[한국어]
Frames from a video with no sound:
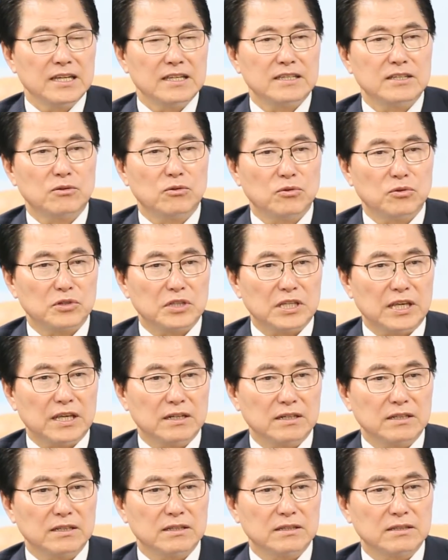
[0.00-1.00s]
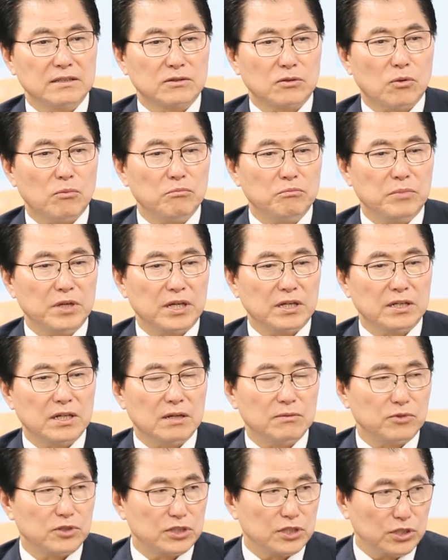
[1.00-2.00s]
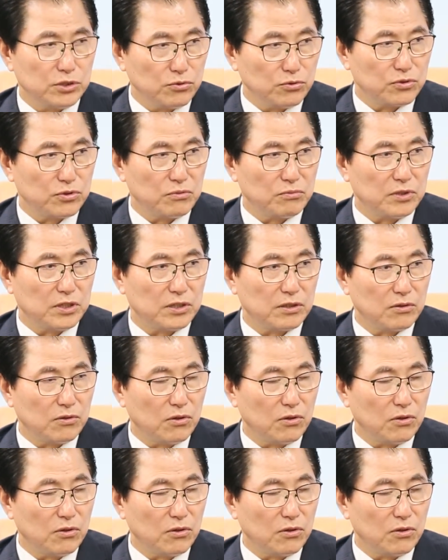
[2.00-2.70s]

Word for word: 이곳에는 돈백나무 치우숲이